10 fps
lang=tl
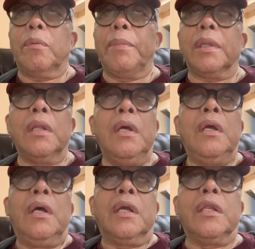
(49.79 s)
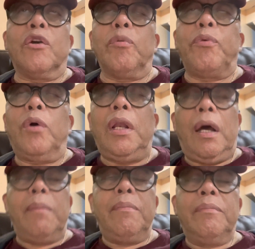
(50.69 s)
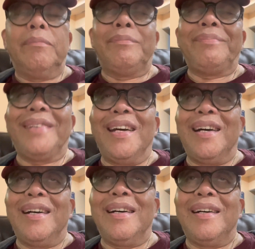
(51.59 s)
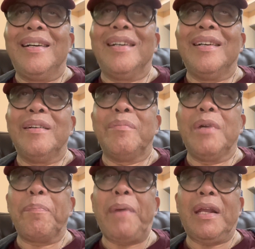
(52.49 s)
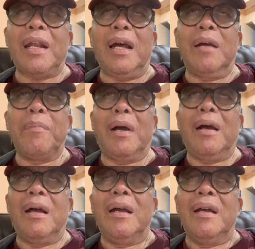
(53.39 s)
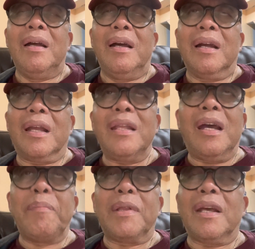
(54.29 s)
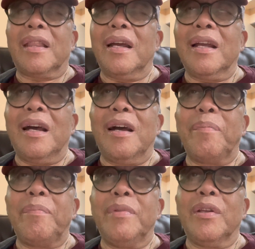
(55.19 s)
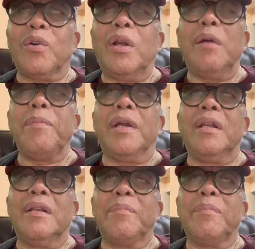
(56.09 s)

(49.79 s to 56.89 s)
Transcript: But, hindi ko po alam na may perang ma ganyan, matatanggap. Hindi ko alam yan.